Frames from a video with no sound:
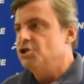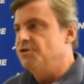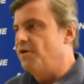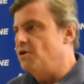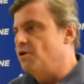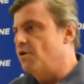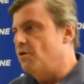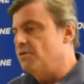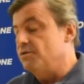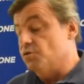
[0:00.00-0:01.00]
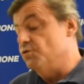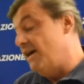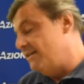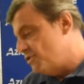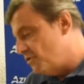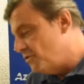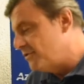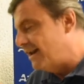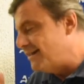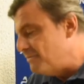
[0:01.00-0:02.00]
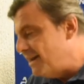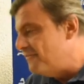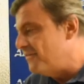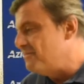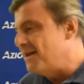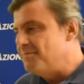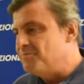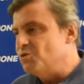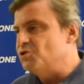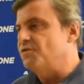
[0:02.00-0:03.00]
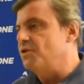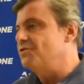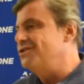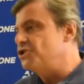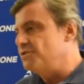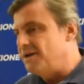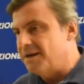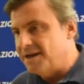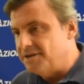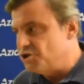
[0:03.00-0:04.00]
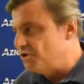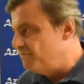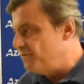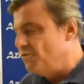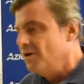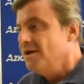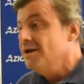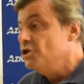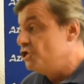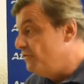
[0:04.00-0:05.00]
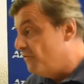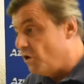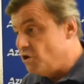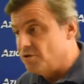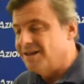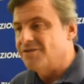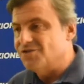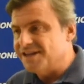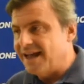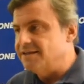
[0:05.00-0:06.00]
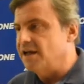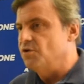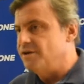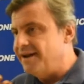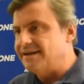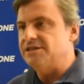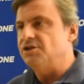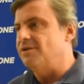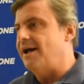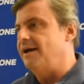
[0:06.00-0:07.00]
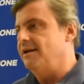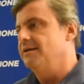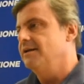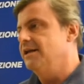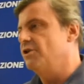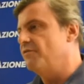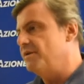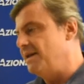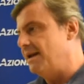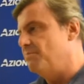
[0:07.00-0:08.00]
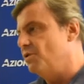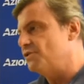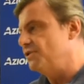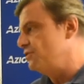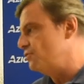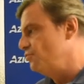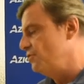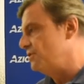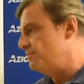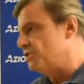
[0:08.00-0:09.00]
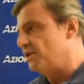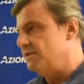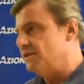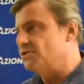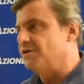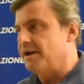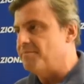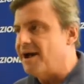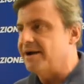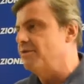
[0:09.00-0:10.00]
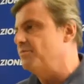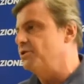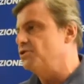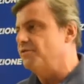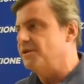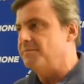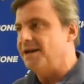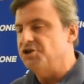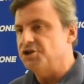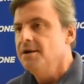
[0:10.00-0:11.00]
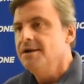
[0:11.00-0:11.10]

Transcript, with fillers: ci vogliono, scusate, ci vogliono 30.000 infermieri in più, ci vogliono 10.000 medici in più, ci vogliono, ed è uno scandalo nazionale, le 9.000 borse di studi di specializzazione che mancano per i giovani medici.